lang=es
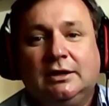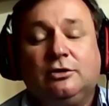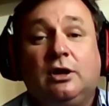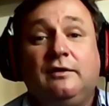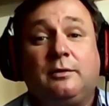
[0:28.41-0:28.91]

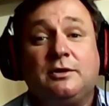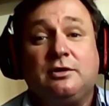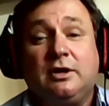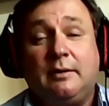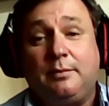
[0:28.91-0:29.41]
toda la información que
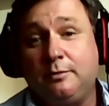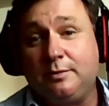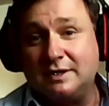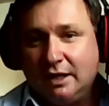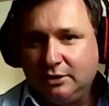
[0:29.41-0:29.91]
has
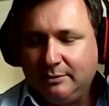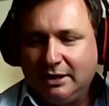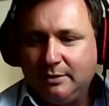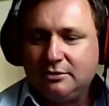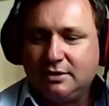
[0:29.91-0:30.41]
propiciado, ni más ni menos